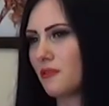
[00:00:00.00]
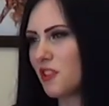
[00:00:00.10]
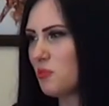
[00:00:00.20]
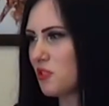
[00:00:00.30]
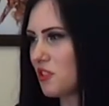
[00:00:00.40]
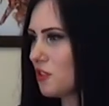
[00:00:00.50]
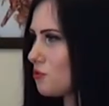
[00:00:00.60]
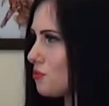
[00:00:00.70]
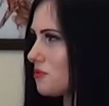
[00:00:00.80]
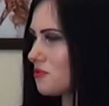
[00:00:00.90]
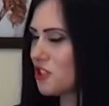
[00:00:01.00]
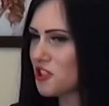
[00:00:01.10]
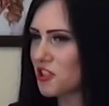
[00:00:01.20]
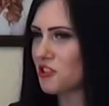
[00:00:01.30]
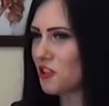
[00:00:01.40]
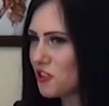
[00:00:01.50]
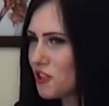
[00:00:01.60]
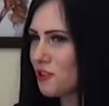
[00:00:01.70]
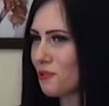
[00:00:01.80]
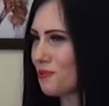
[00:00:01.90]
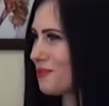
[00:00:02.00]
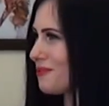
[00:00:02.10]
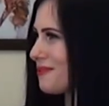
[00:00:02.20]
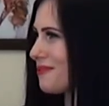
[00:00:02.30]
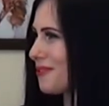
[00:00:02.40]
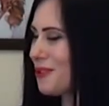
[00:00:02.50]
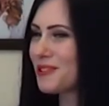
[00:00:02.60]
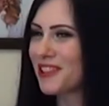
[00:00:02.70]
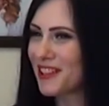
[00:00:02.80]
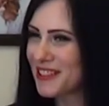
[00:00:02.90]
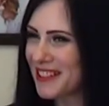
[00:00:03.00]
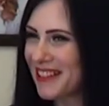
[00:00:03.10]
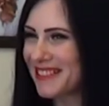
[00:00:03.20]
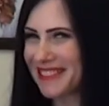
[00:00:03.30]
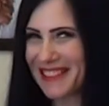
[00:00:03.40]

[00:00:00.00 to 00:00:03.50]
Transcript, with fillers: Время-то идет, часики-то тикают, годы летят.